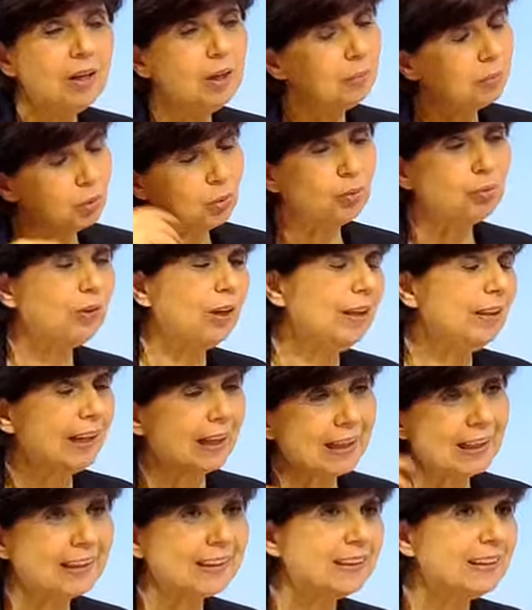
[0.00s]
بكون في عندك
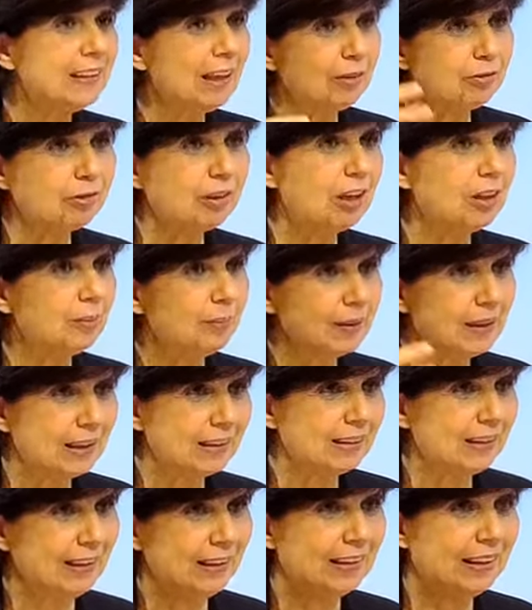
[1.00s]
كتير افكار بدك
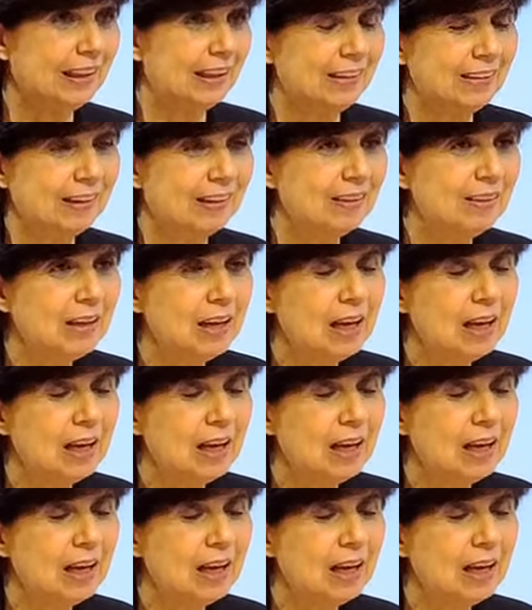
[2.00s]
تحكي عنها